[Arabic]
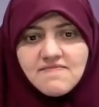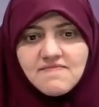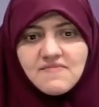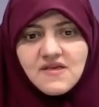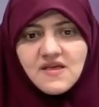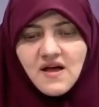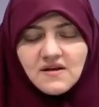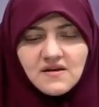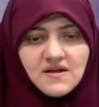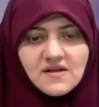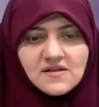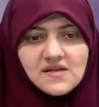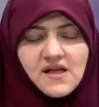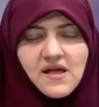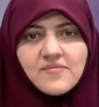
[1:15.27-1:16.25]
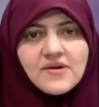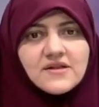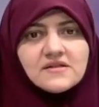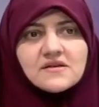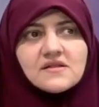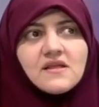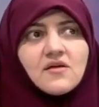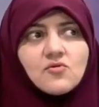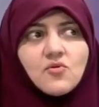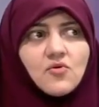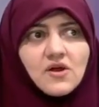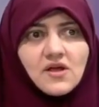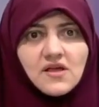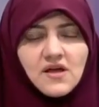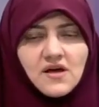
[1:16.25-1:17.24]
يعني انت كبنت ده
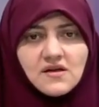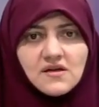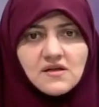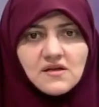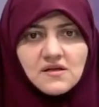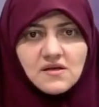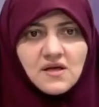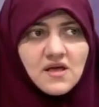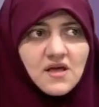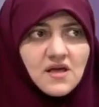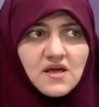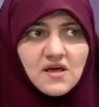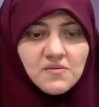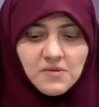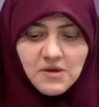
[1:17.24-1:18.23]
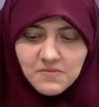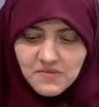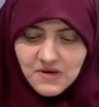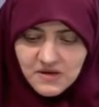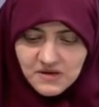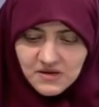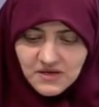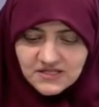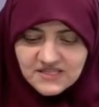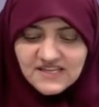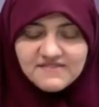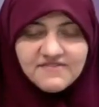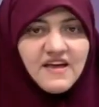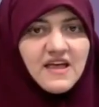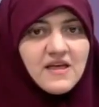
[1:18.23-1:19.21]
دورك يعني
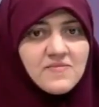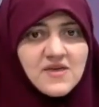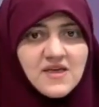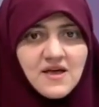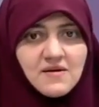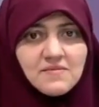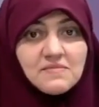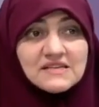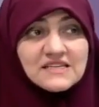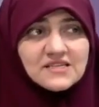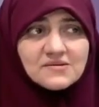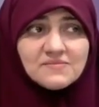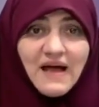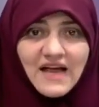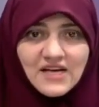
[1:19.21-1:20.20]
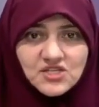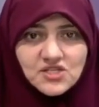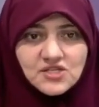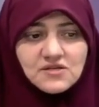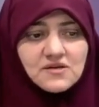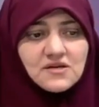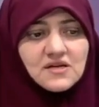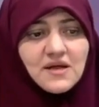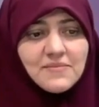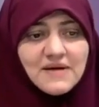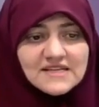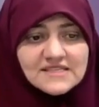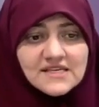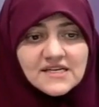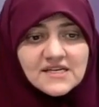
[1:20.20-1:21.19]
انت تفهميها ما تسمحش لا
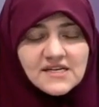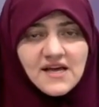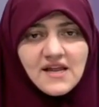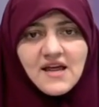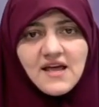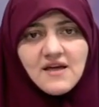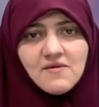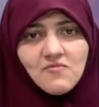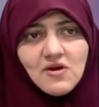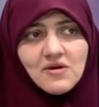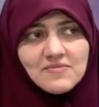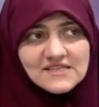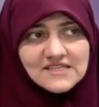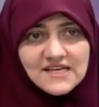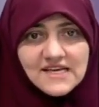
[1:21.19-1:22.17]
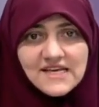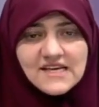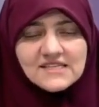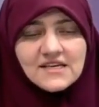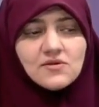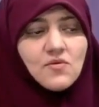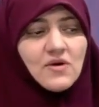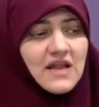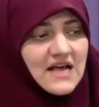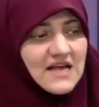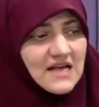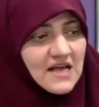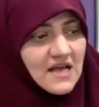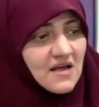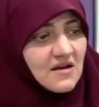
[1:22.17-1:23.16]
باذيه كلام ولا باذيه جسد
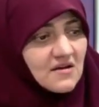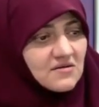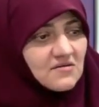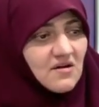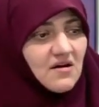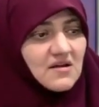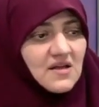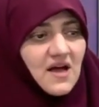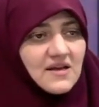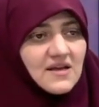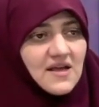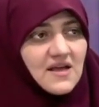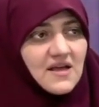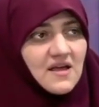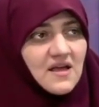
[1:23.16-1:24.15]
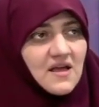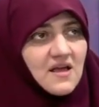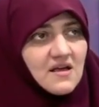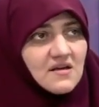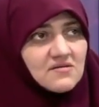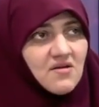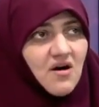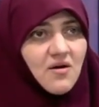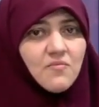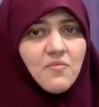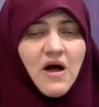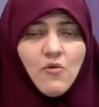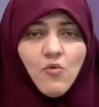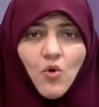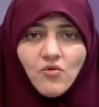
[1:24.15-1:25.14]
ولا يعني
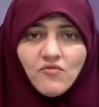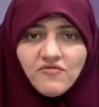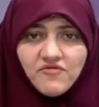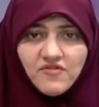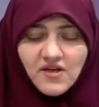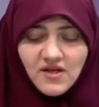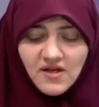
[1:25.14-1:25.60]
ضرب او عنف